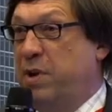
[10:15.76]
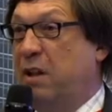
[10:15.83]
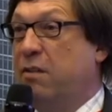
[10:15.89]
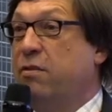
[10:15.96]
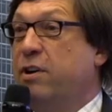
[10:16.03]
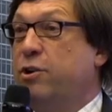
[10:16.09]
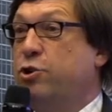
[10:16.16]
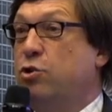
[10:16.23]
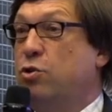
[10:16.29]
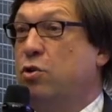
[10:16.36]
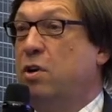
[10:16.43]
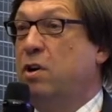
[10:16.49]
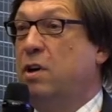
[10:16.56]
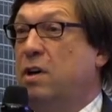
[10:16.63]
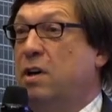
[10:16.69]
Первое,
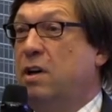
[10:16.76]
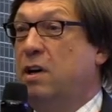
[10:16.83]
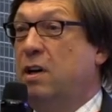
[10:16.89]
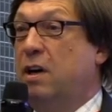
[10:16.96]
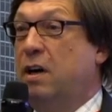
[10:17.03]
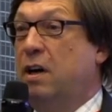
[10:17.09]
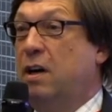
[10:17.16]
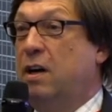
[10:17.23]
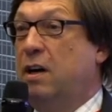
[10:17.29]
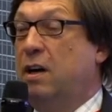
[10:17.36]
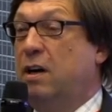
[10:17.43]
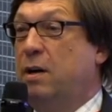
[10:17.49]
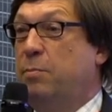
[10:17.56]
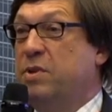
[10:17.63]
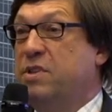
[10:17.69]
что
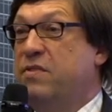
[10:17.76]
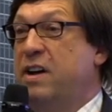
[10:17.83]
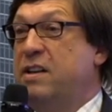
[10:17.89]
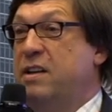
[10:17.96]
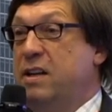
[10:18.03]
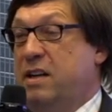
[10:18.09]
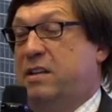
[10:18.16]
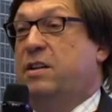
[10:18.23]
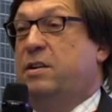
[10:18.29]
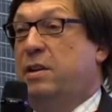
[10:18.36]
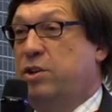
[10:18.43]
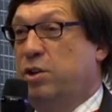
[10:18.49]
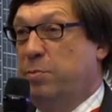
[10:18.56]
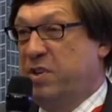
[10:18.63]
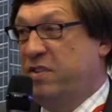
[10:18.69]
а, позвони, я
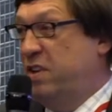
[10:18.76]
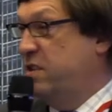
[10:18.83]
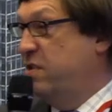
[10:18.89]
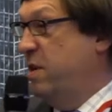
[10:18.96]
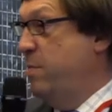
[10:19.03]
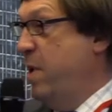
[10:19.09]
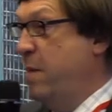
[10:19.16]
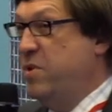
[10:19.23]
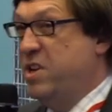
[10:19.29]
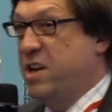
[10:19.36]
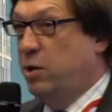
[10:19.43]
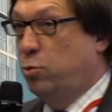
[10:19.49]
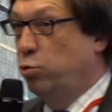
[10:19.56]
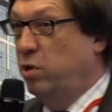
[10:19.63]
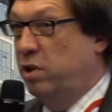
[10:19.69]
решил позвонить своей маме,
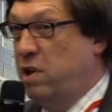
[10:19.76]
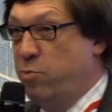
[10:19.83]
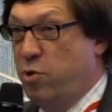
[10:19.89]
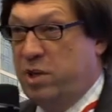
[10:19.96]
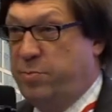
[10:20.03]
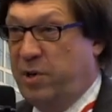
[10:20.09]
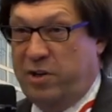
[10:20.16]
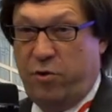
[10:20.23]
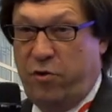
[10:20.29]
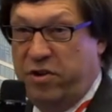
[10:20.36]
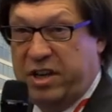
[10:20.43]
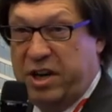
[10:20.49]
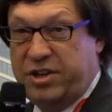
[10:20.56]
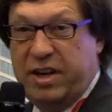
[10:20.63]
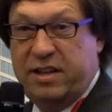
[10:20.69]
ниоткуда это не мог, с биржевого
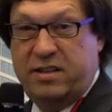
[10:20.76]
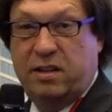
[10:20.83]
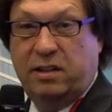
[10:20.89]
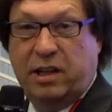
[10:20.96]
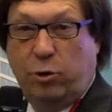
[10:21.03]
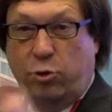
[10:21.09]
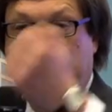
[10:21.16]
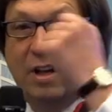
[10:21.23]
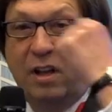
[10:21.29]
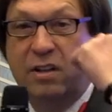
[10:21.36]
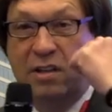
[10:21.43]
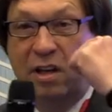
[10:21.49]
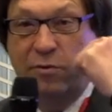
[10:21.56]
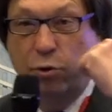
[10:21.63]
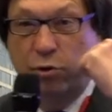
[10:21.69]
этажа я снял такой старый
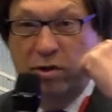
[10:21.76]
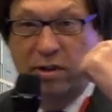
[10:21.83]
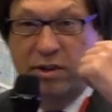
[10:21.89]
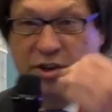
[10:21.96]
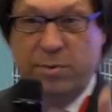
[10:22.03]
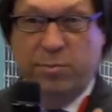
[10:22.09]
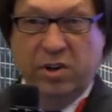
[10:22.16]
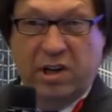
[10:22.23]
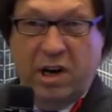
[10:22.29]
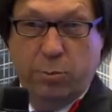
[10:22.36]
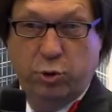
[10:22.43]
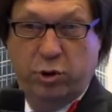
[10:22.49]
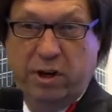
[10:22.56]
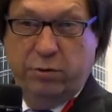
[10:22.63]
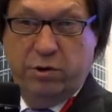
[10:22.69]
телефон, и слышно было, как
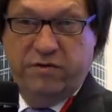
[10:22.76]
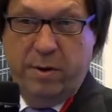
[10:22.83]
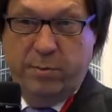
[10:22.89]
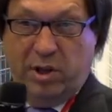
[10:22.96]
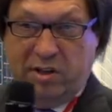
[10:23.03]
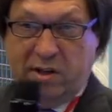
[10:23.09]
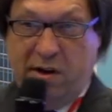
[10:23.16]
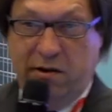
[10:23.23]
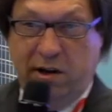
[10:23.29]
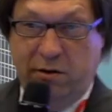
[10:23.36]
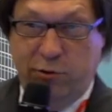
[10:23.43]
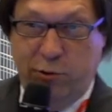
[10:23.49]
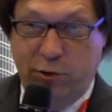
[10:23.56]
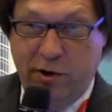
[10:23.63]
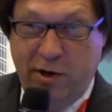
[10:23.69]
будто я вот с вами
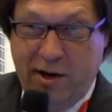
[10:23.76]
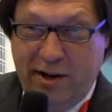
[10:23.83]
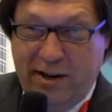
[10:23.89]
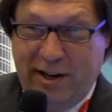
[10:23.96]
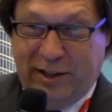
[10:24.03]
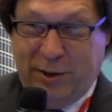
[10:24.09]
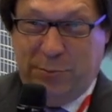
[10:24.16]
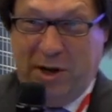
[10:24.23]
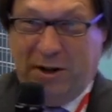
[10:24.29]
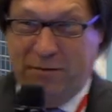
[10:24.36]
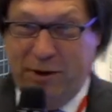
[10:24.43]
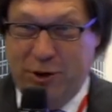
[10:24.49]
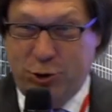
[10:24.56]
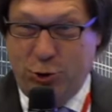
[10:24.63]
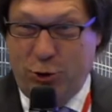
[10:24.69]
разговариваю. Это
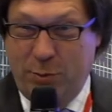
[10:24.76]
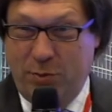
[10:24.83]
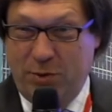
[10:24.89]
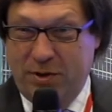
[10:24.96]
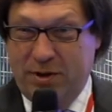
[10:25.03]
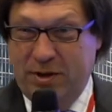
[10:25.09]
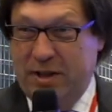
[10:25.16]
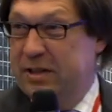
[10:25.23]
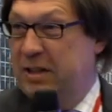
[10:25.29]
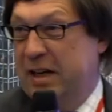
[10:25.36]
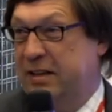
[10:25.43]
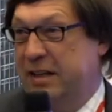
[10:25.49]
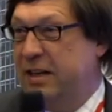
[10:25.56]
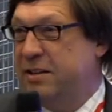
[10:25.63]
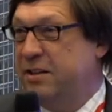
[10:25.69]
первое, что э,
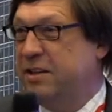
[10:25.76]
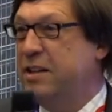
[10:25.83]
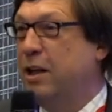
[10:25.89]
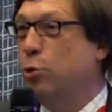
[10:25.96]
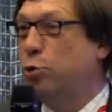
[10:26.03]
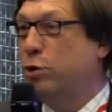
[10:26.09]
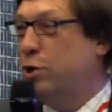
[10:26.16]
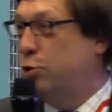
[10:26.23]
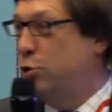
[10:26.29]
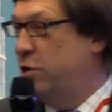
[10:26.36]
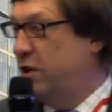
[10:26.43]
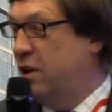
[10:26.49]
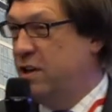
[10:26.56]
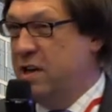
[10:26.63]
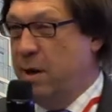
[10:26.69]
тогда технологий еще
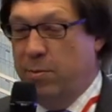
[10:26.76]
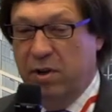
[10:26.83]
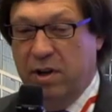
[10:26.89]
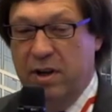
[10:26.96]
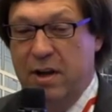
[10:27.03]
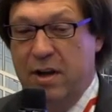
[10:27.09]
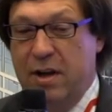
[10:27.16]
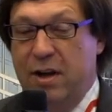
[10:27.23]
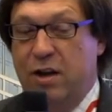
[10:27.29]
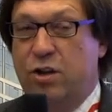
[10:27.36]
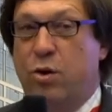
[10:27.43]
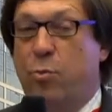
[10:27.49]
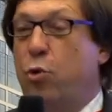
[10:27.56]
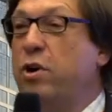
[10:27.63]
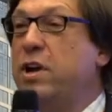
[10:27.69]
никаких не было.
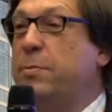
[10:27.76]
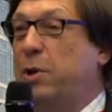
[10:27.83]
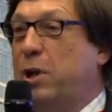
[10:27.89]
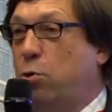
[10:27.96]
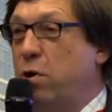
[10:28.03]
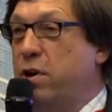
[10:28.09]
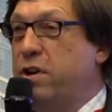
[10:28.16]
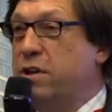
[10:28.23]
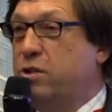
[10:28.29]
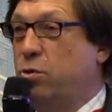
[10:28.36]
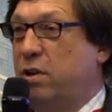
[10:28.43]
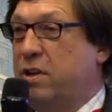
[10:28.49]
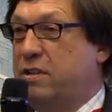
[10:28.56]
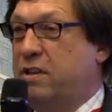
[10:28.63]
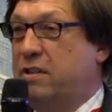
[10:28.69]
Но более прикольная
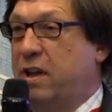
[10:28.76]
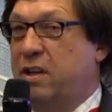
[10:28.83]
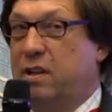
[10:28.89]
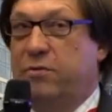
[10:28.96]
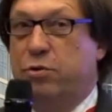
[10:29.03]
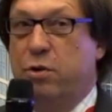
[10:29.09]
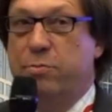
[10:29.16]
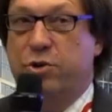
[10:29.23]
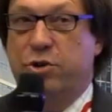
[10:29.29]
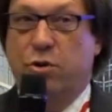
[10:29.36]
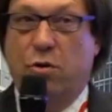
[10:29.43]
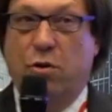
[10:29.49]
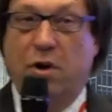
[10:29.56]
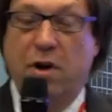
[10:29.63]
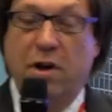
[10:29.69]
история состояла в том,
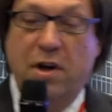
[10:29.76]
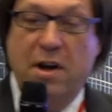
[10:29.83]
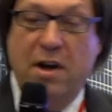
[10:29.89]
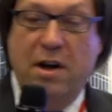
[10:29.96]
что